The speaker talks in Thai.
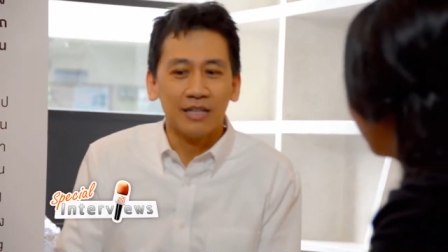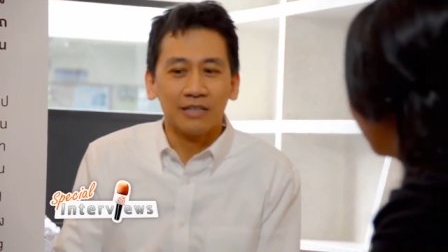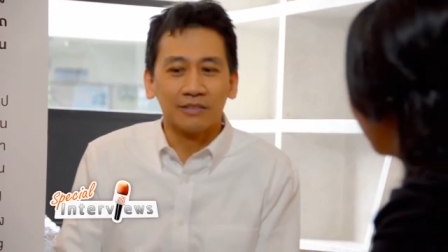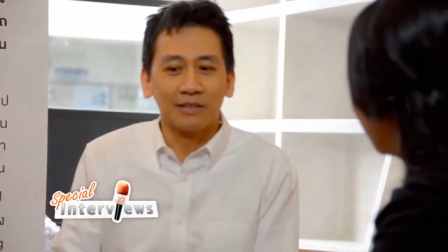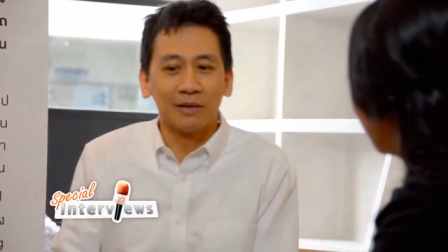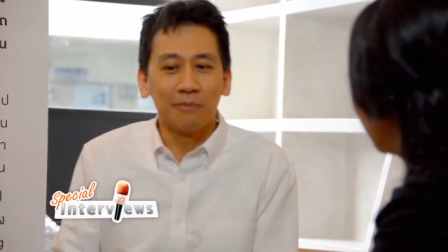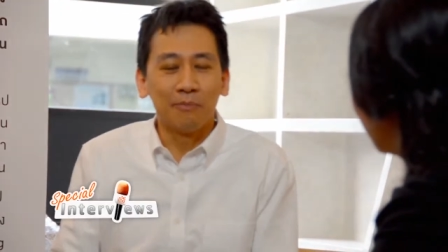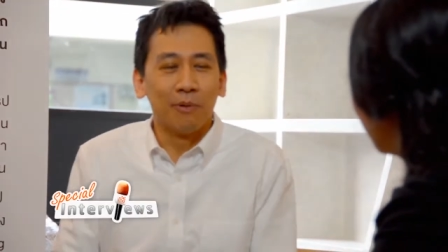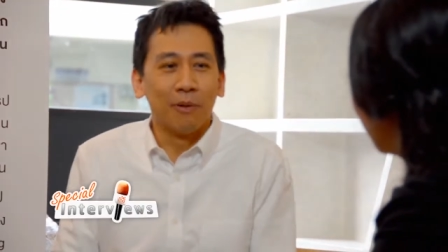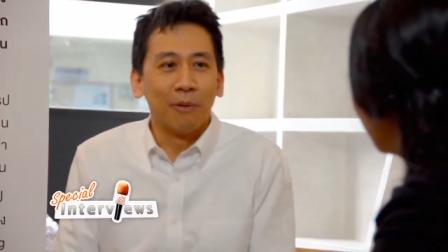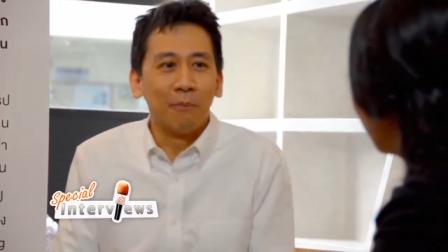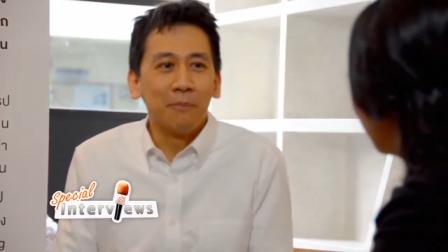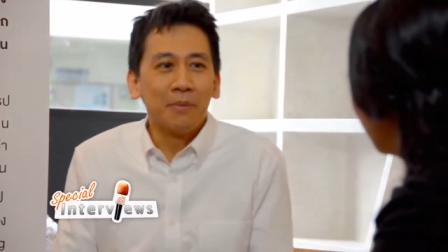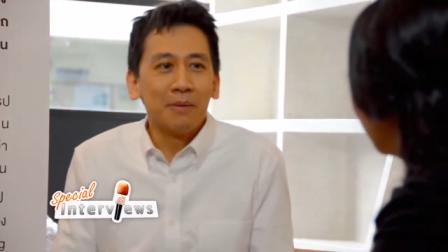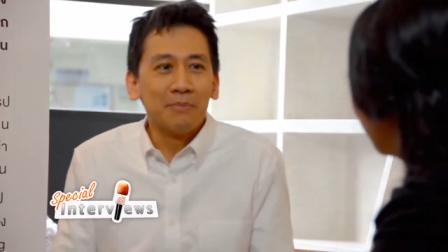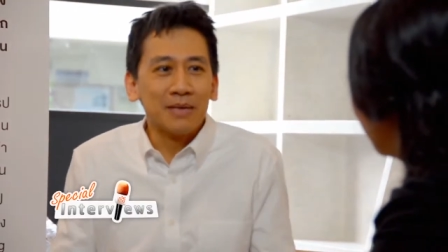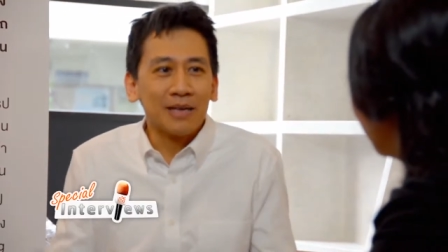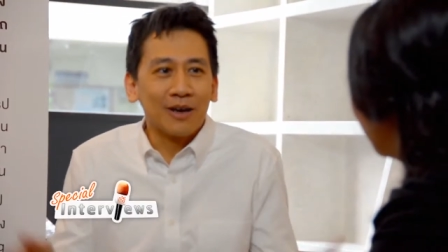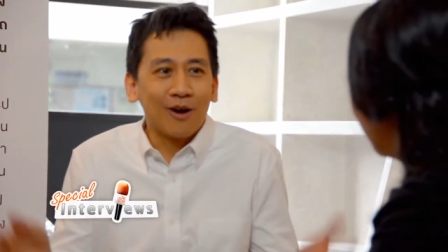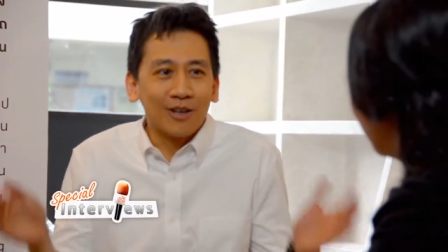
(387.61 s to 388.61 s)
เสื้อผมมั
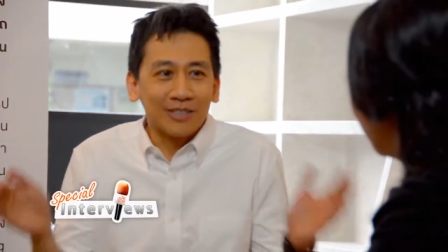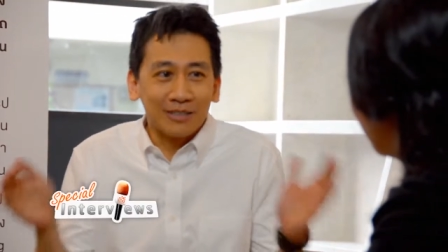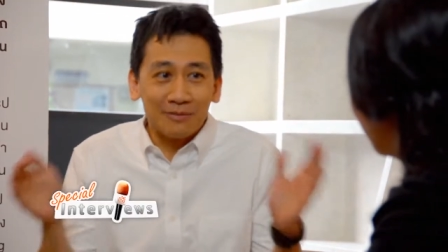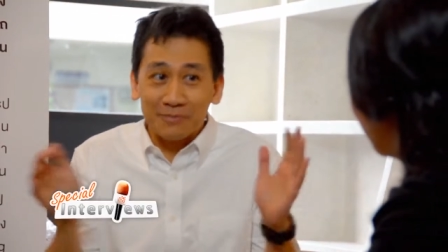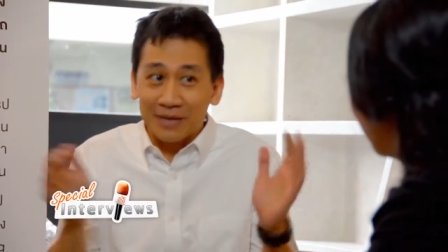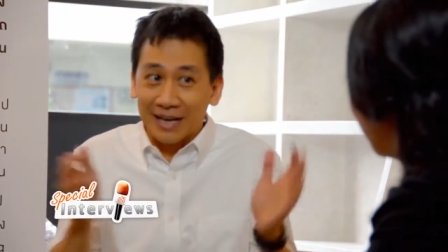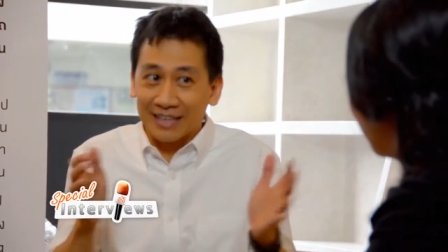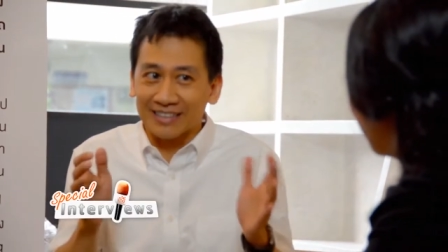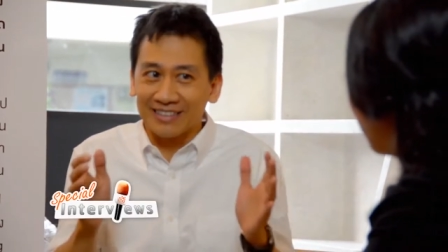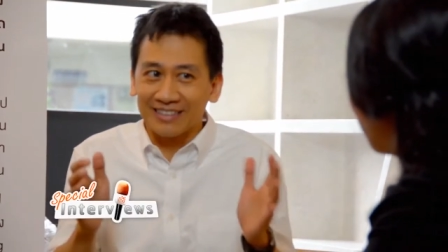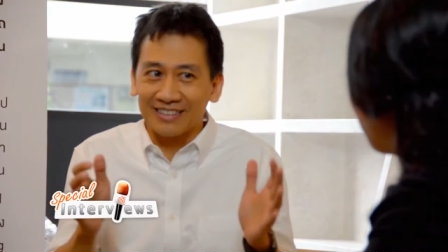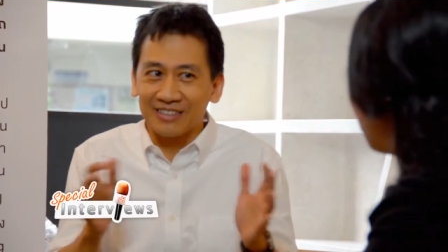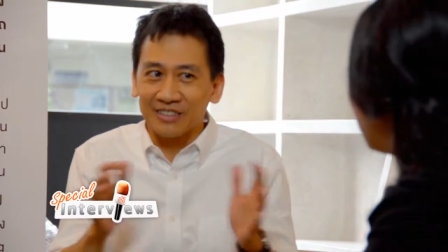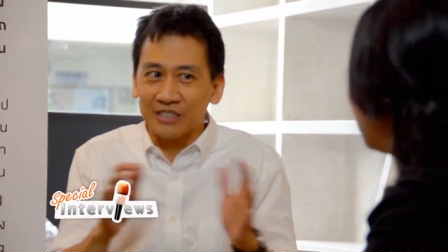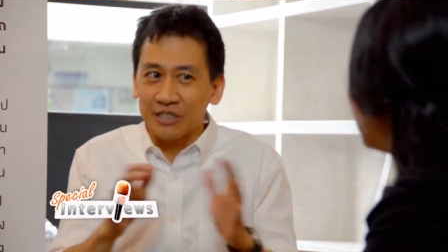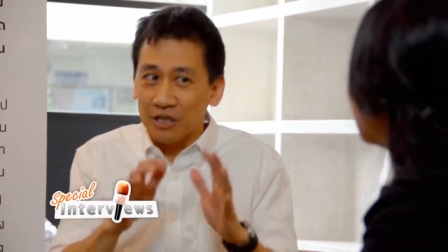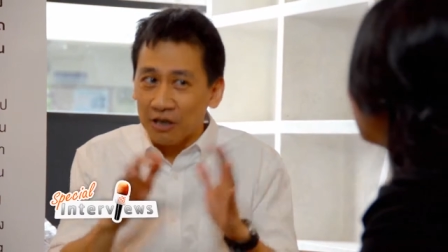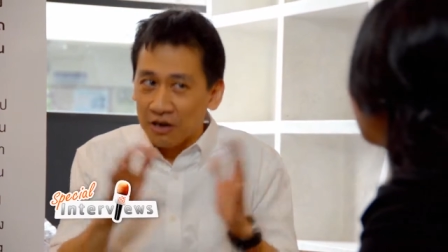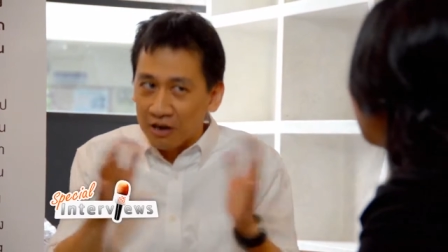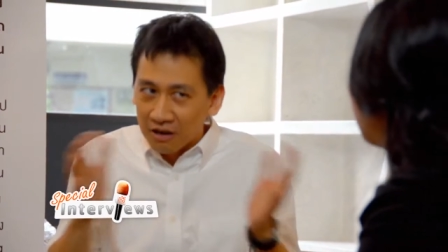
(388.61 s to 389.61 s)
นมีข้อจำกัด ตัวเลื
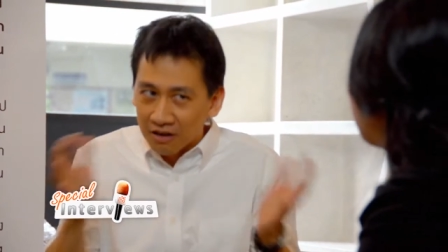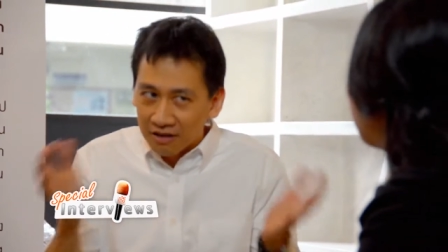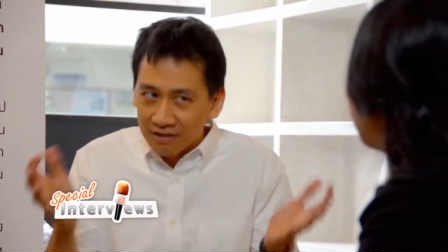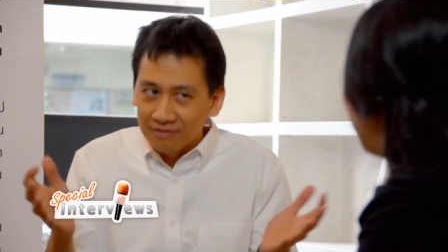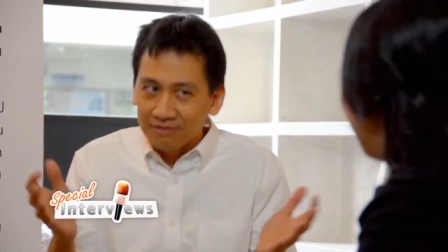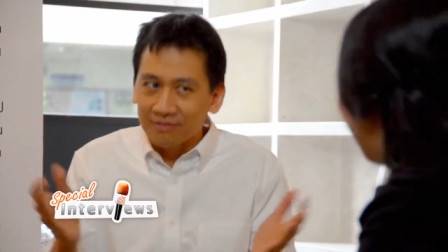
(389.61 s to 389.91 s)
อกน้อยดิ